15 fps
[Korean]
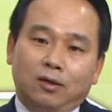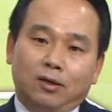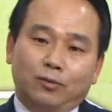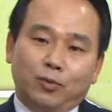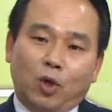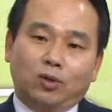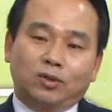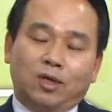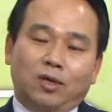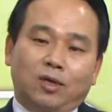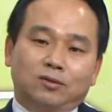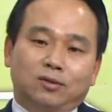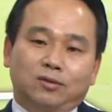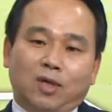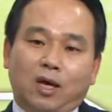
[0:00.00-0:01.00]
어,
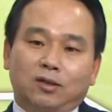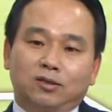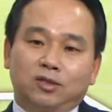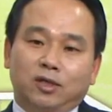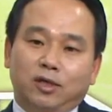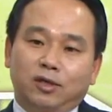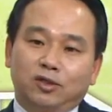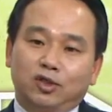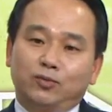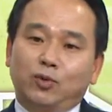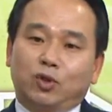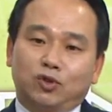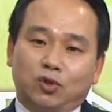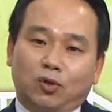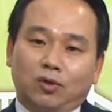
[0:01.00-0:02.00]
명량해전 당시에
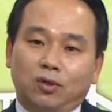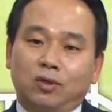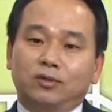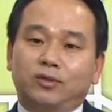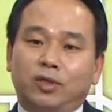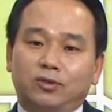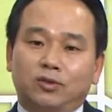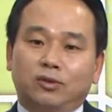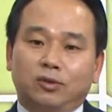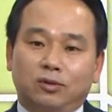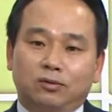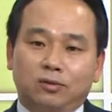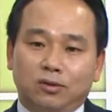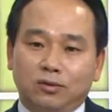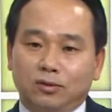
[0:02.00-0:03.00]
10여 척,
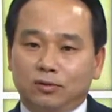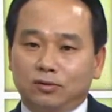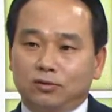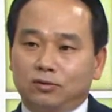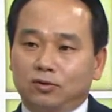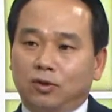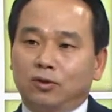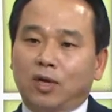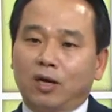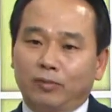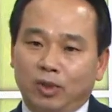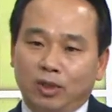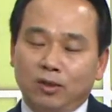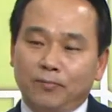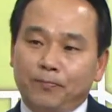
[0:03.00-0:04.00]
13척이었던
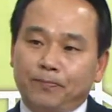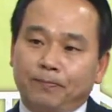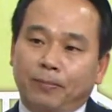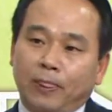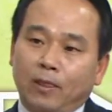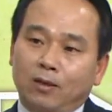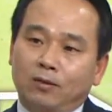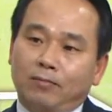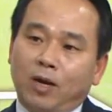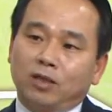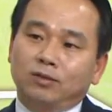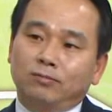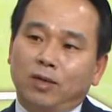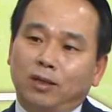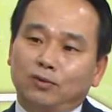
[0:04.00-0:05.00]
전함이 그
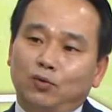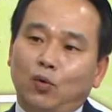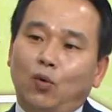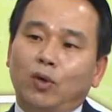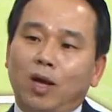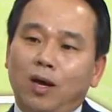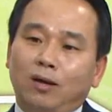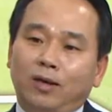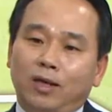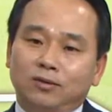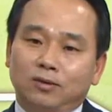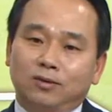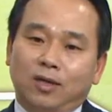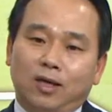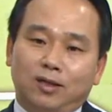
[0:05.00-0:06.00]
마지막
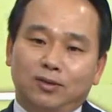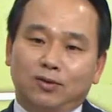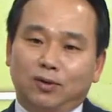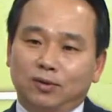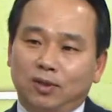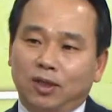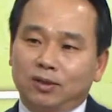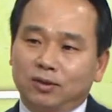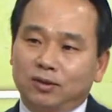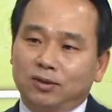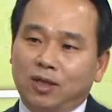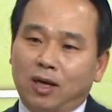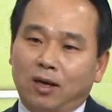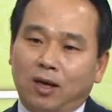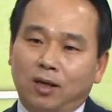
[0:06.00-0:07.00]
노량해전 하기
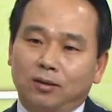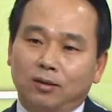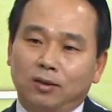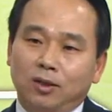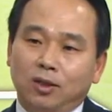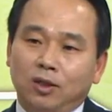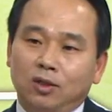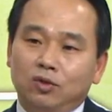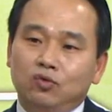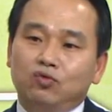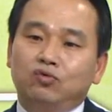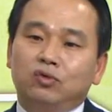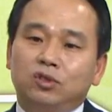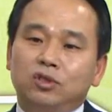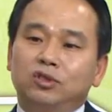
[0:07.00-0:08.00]
전까지는 약 한
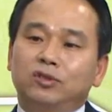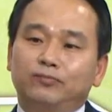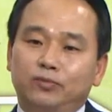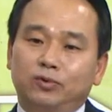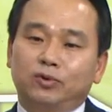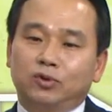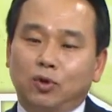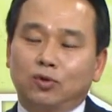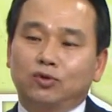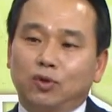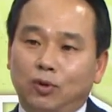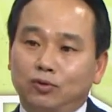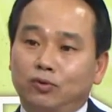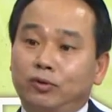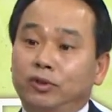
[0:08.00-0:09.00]
6, 70척
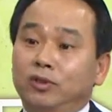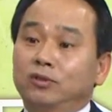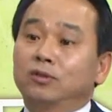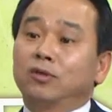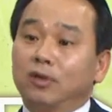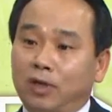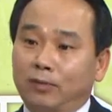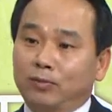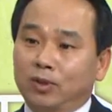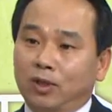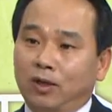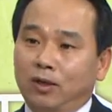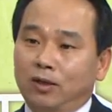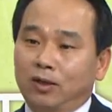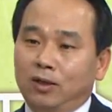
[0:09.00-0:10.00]
정도로 이제
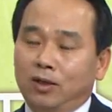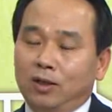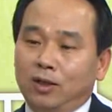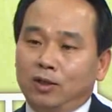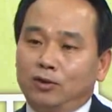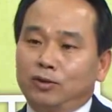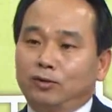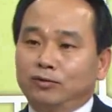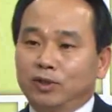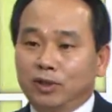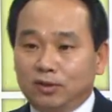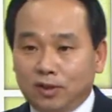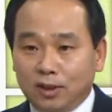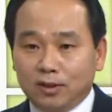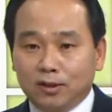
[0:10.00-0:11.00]
늘어납니다. 그리고 이제
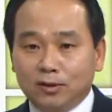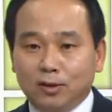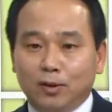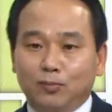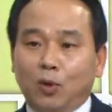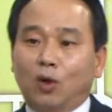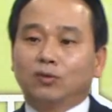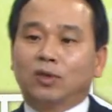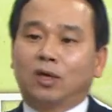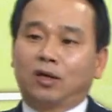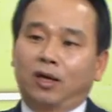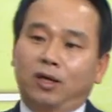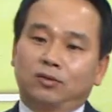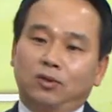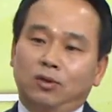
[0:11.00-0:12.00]
이때는
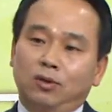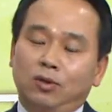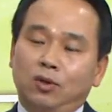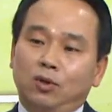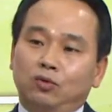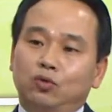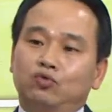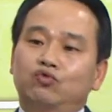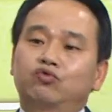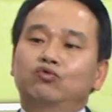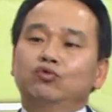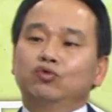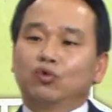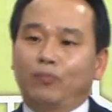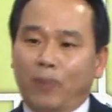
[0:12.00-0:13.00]
명나라에서 또
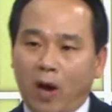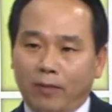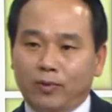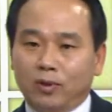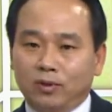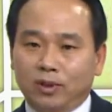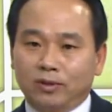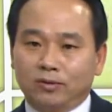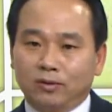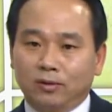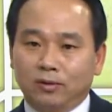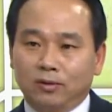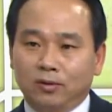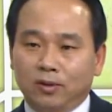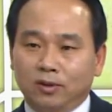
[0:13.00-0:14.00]
수군도 파병을 했어요.